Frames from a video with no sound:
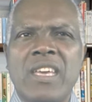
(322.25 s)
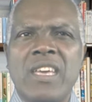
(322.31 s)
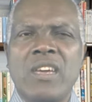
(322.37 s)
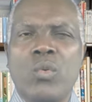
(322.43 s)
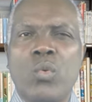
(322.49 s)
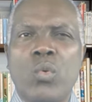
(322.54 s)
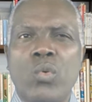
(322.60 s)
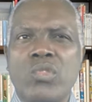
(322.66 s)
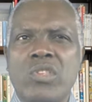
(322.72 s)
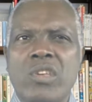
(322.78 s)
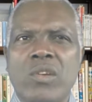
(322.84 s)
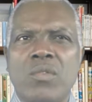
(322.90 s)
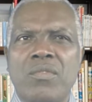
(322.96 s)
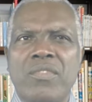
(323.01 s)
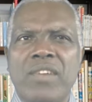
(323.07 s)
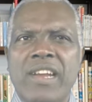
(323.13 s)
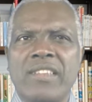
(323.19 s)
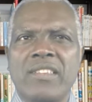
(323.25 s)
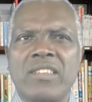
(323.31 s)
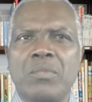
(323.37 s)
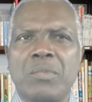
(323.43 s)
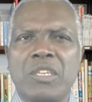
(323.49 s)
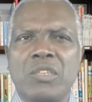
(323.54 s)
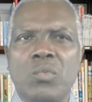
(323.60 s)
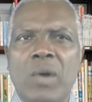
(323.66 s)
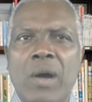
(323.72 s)
e cuja conversa
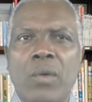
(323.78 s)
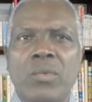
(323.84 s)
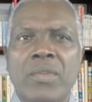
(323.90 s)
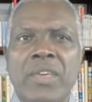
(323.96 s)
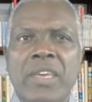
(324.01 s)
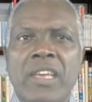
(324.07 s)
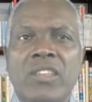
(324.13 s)
espiritual